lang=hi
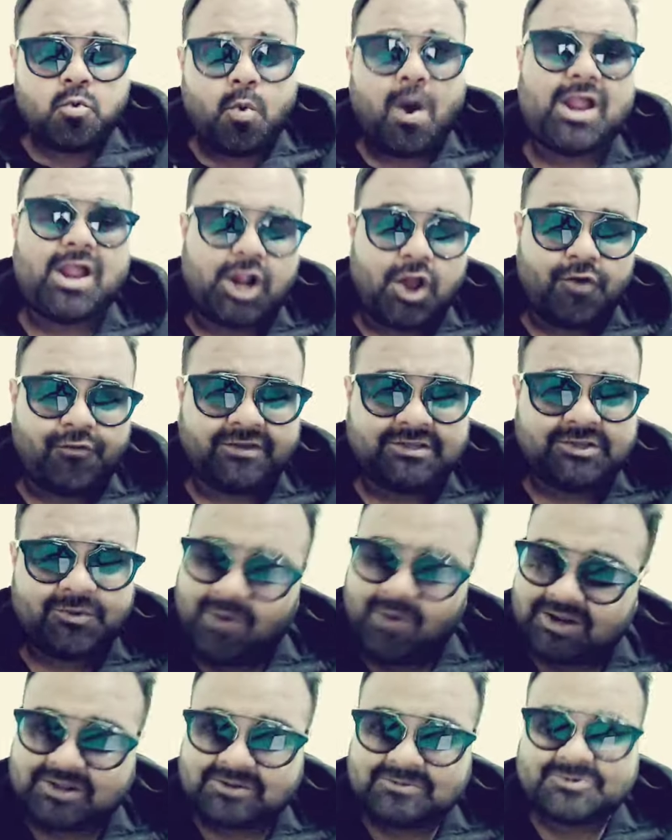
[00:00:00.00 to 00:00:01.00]
well, हेलो friends
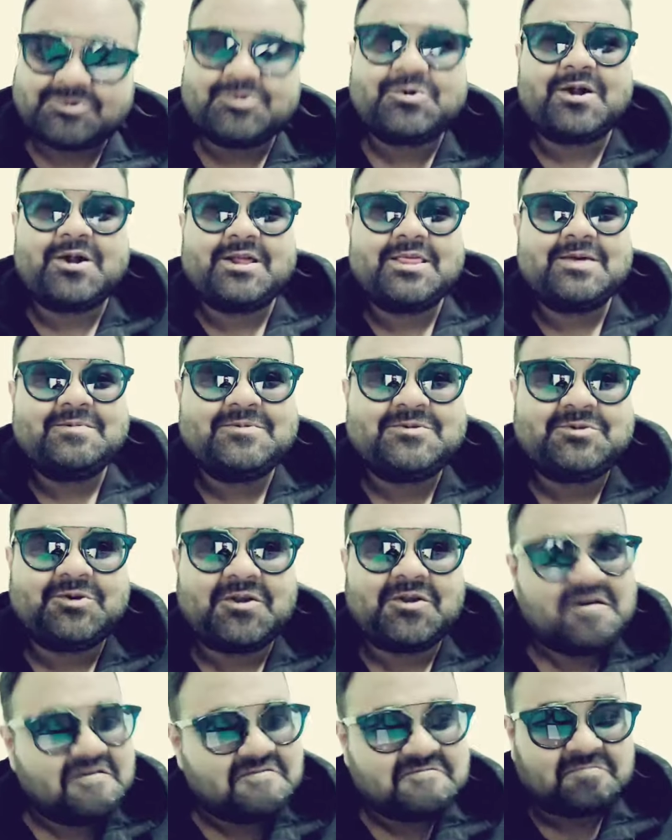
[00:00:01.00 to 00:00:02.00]
and welcome to another
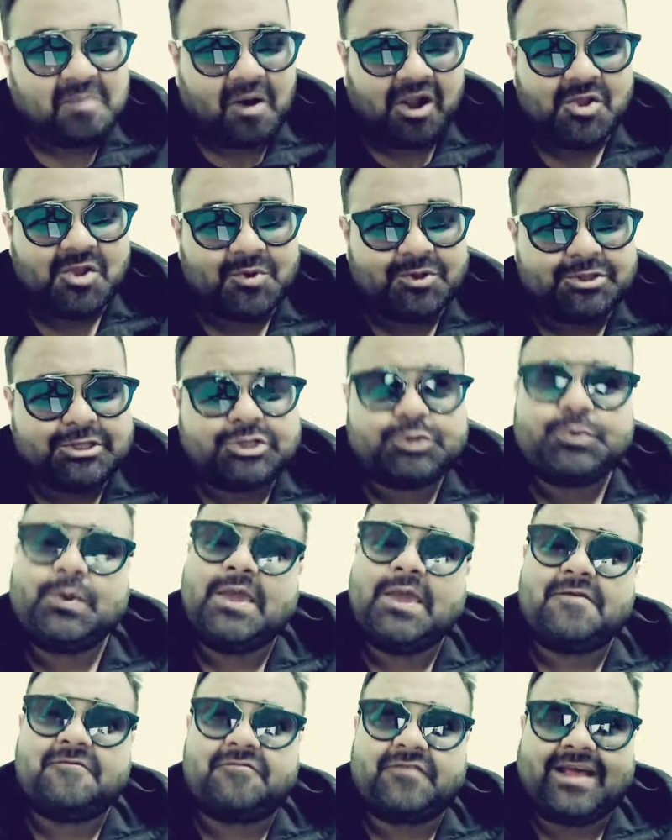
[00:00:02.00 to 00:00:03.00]
episode of Bollywood this week.